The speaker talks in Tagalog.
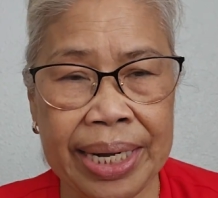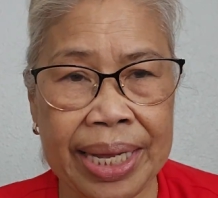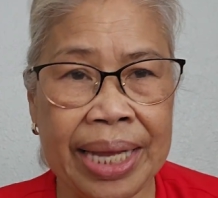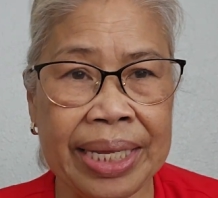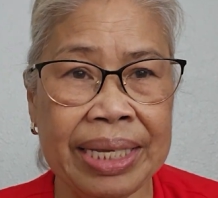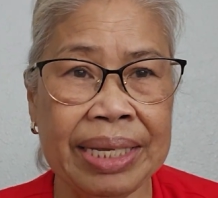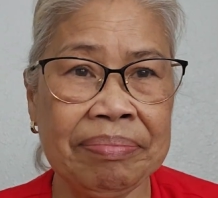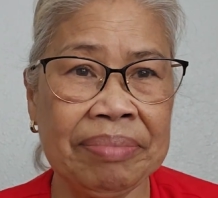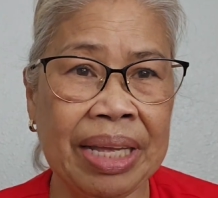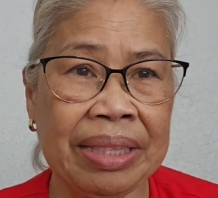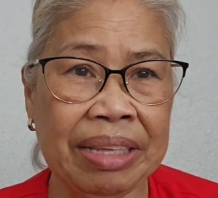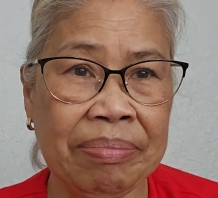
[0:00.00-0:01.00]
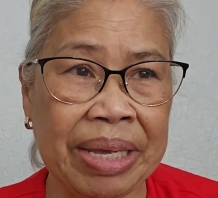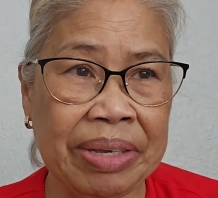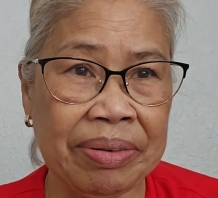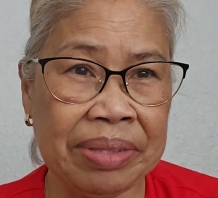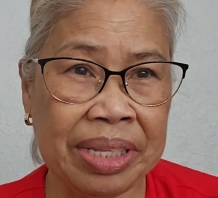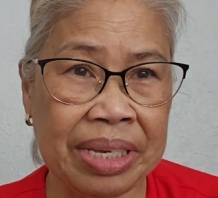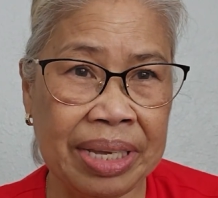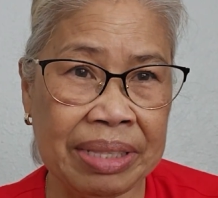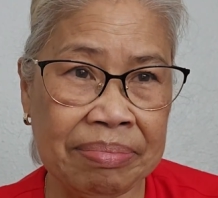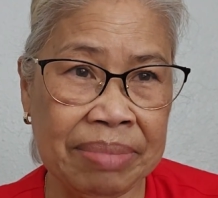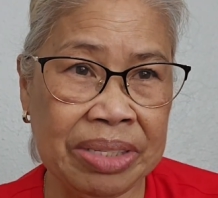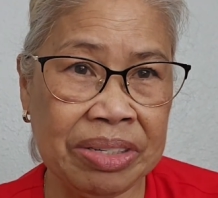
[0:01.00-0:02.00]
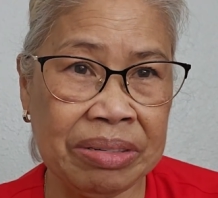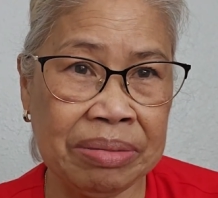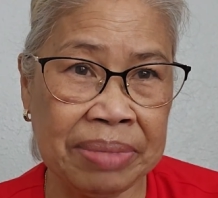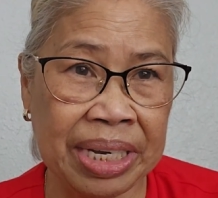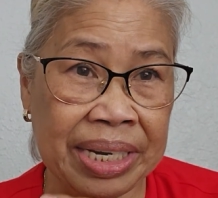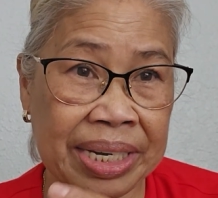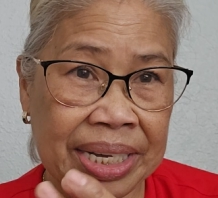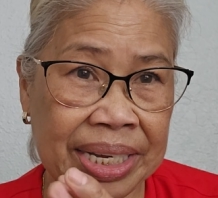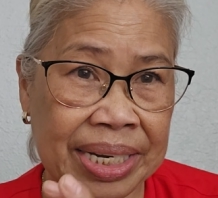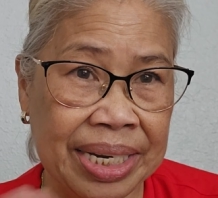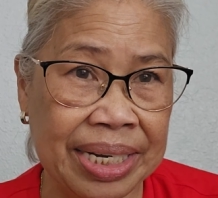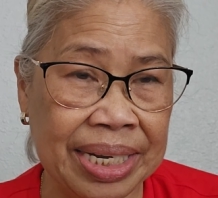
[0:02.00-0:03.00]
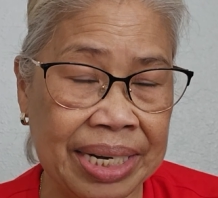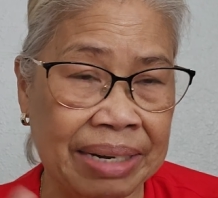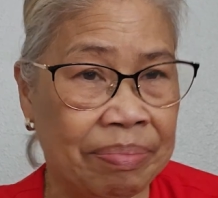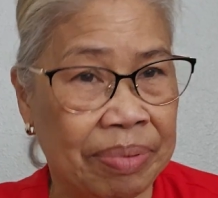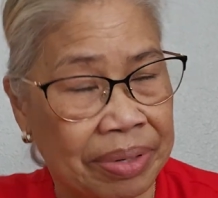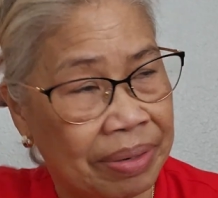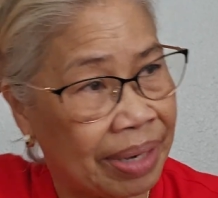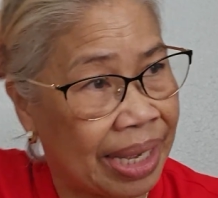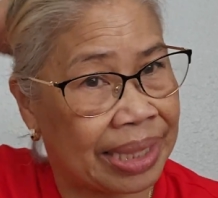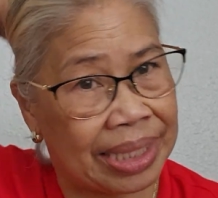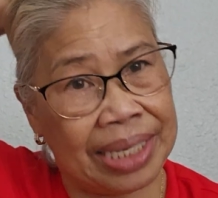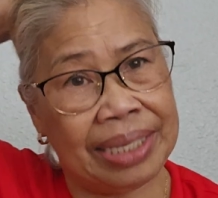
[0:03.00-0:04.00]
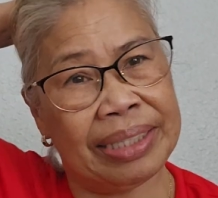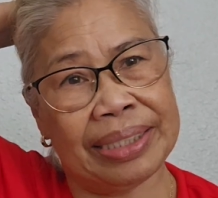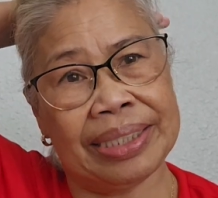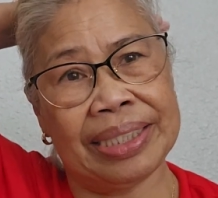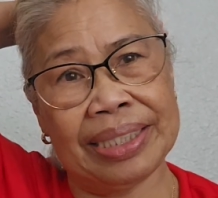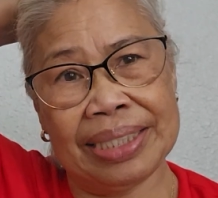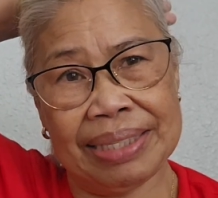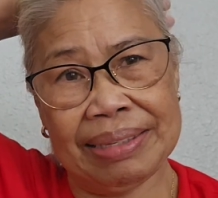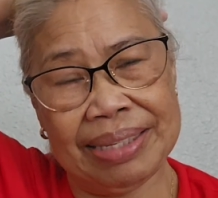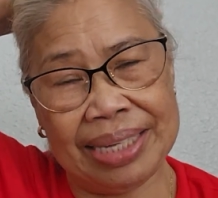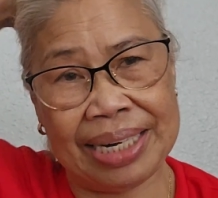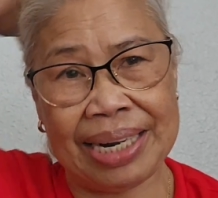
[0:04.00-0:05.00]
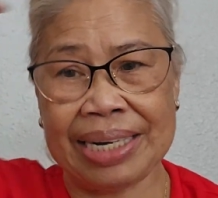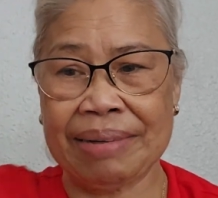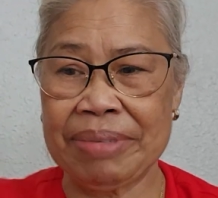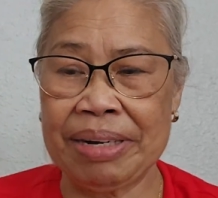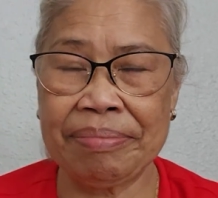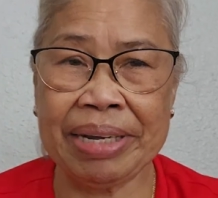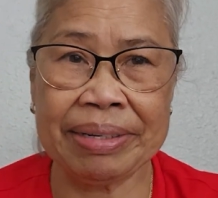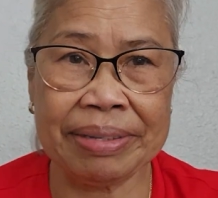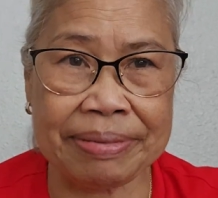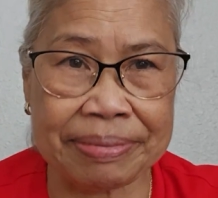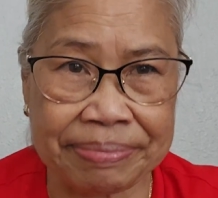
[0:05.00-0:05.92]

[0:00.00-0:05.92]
ng aking antibiotic at medyo maganda-ganda na rin po yung ating nararamdaman